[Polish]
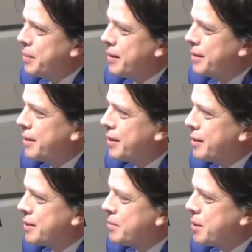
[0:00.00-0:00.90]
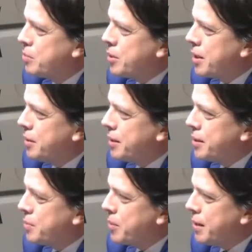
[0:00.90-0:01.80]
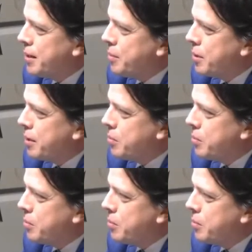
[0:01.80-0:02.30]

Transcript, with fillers: Pan Kostemski przyjechał na nasze spotkanie moje